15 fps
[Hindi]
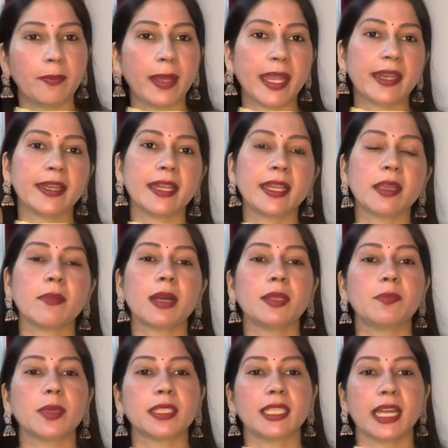पहनने के
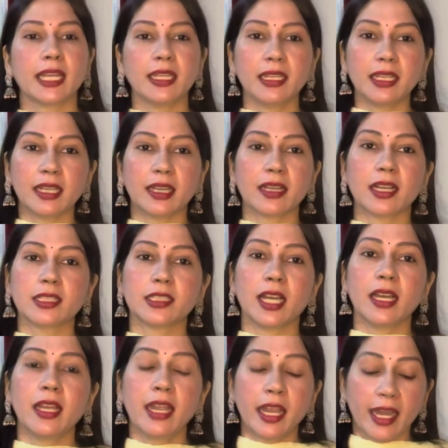बाद पता ही नहीं लग रहा
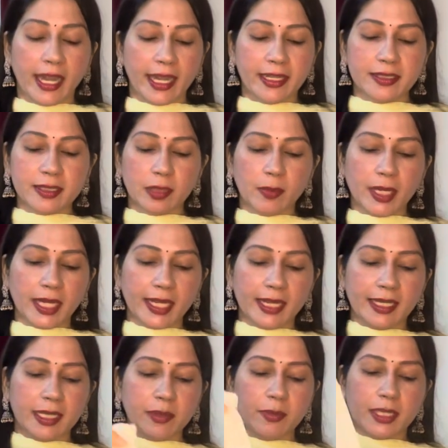था एंड समर के
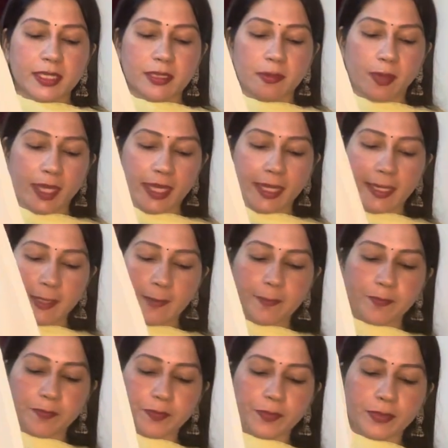लिए मस्ट बाय है
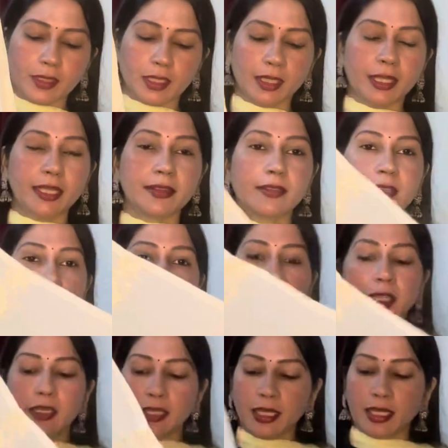
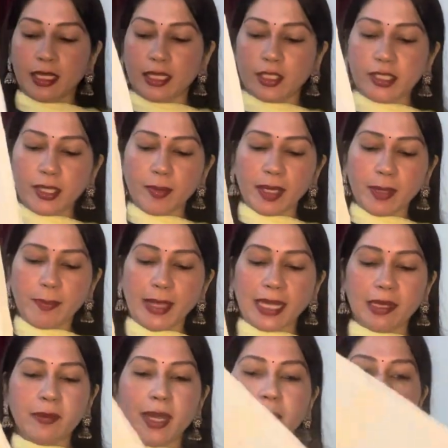इतनी ये मैंने
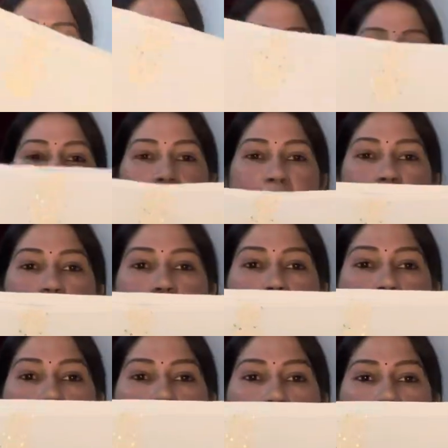पहली बार देखा है फैशन
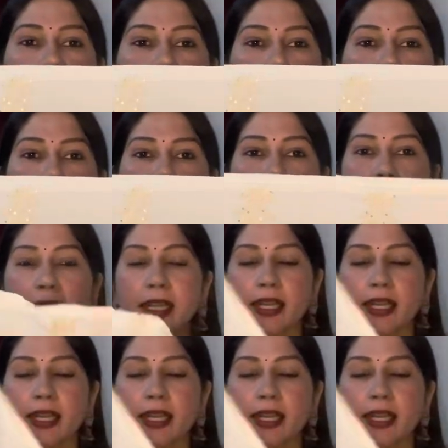ब्रांड में इतनी चौड़ाई